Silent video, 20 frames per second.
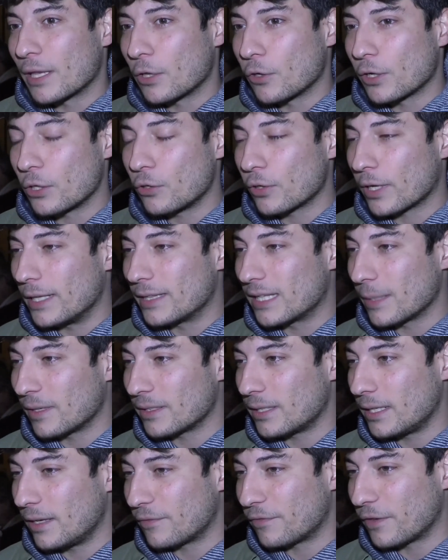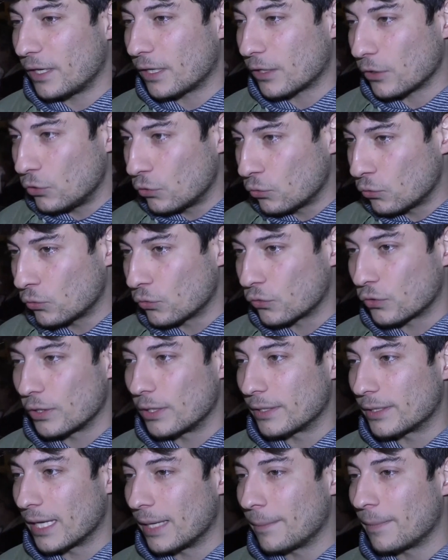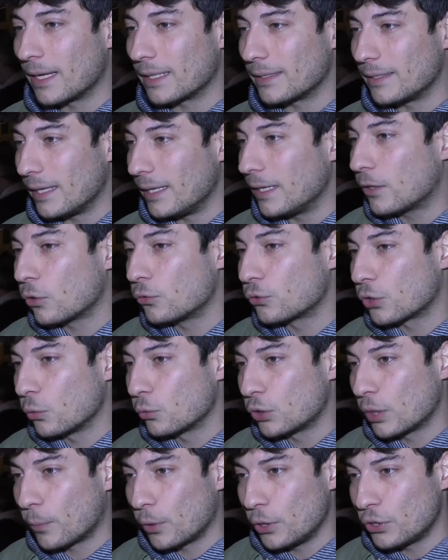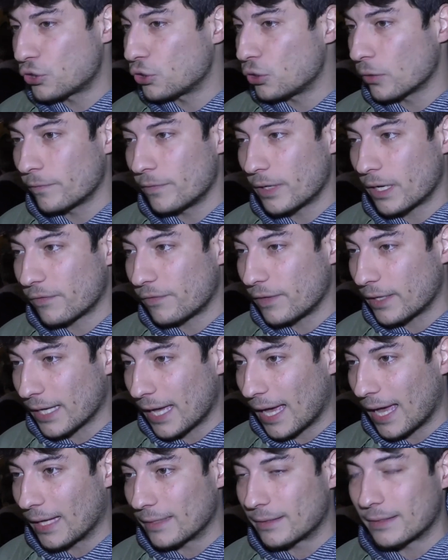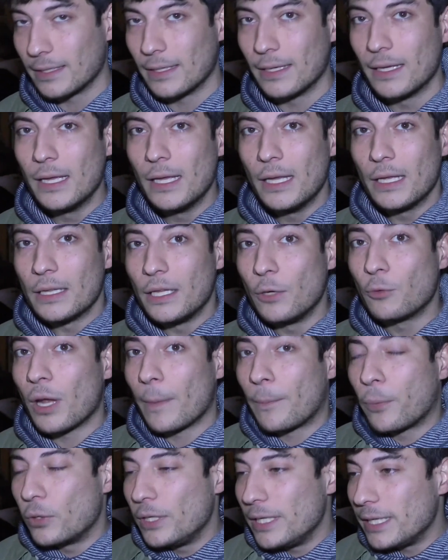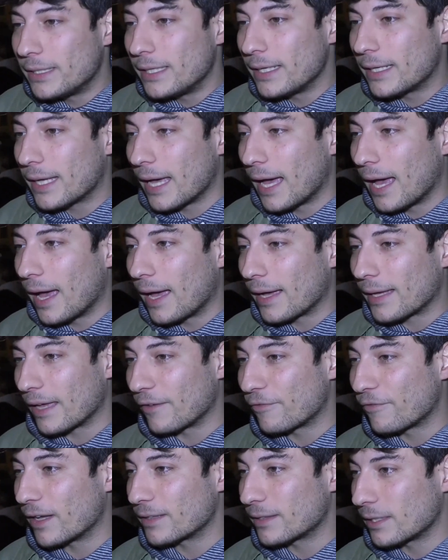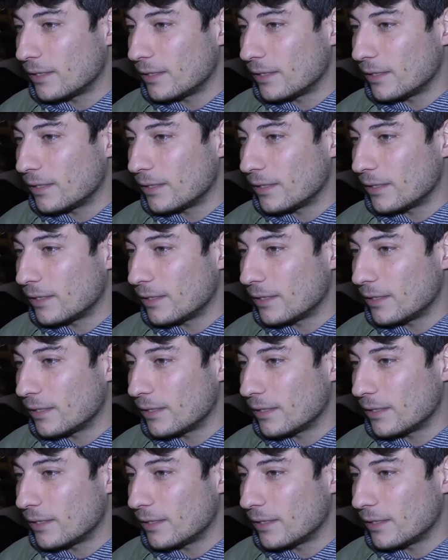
perché io credo che il tema delle fake news, il tema di contenuti politici non verificati, di una politica che è